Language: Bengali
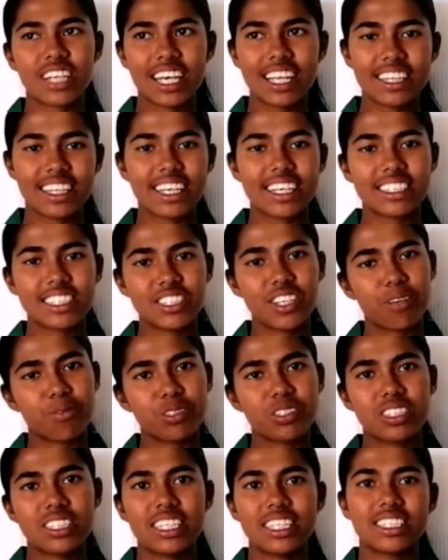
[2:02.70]
জন্য খেলতে আসছি
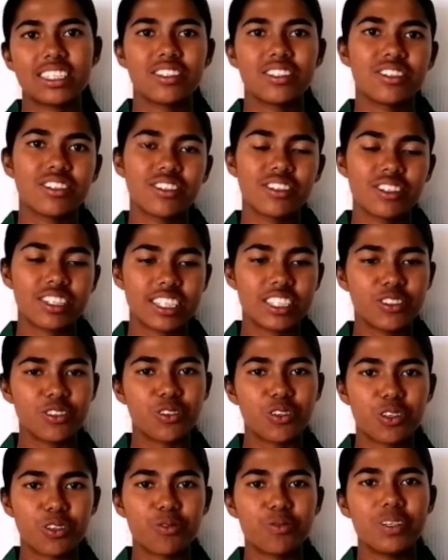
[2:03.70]
অবশ্যই দেশের জন্য কিছু
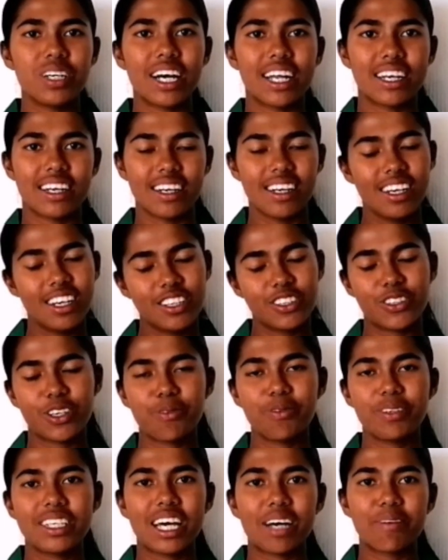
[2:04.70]
করব আর
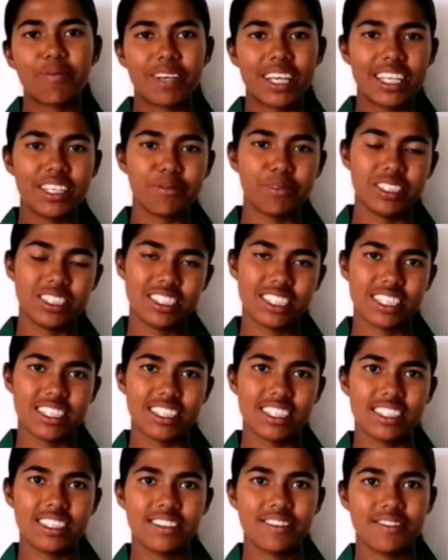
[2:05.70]
ট্রফিটা আমরাই নিব
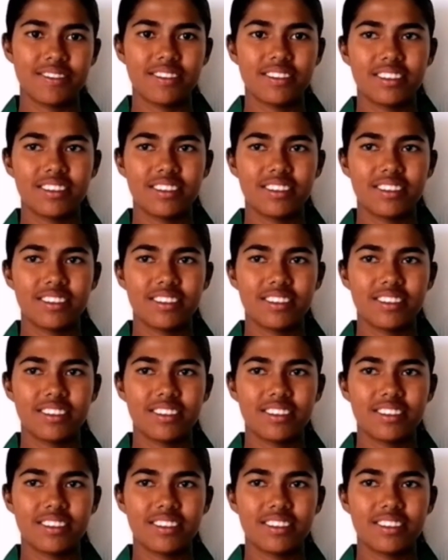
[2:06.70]
ইনশাল্লাহ